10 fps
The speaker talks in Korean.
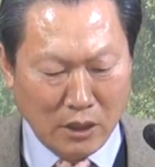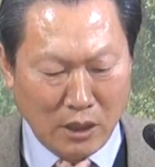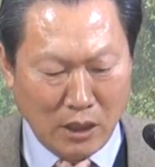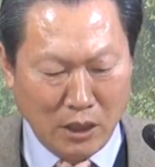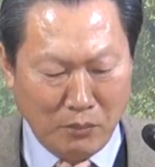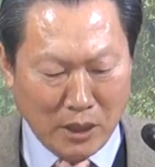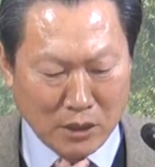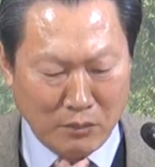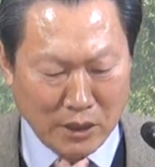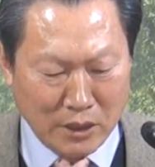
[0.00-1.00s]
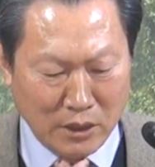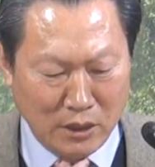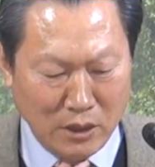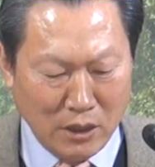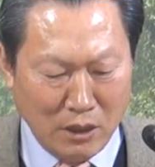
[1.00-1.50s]
하나님
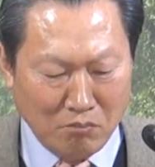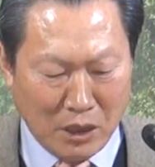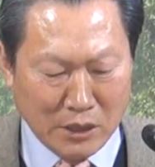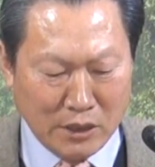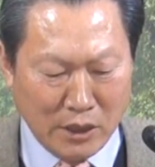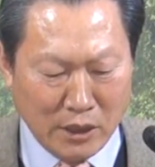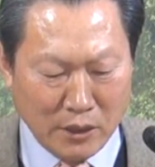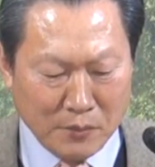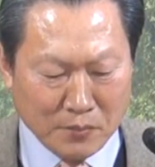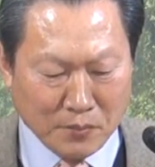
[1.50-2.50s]
말씀하시기를 말세.